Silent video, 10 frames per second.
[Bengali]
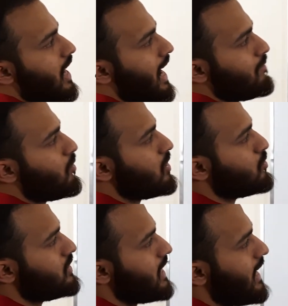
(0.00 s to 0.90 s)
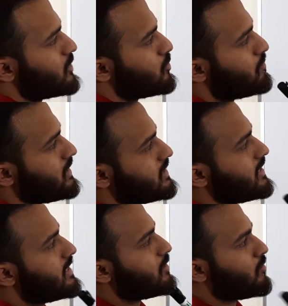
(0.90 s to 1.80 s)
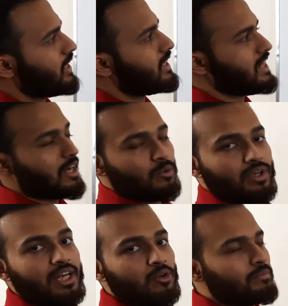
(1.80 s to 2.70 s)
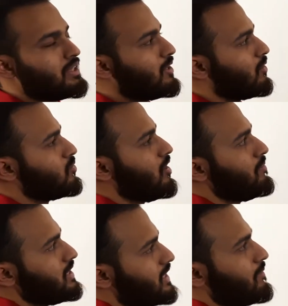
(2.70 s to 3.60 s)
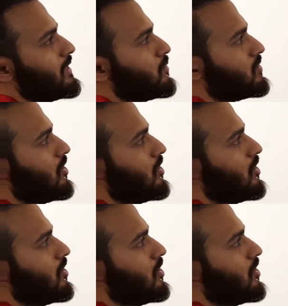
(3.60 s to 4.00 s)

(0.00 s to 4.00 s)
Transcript: আর বল দুইটি একশো ডিগ্রি কোণে ক্রিয়া করলে লব্ধি কত হবে সেটা বের করতে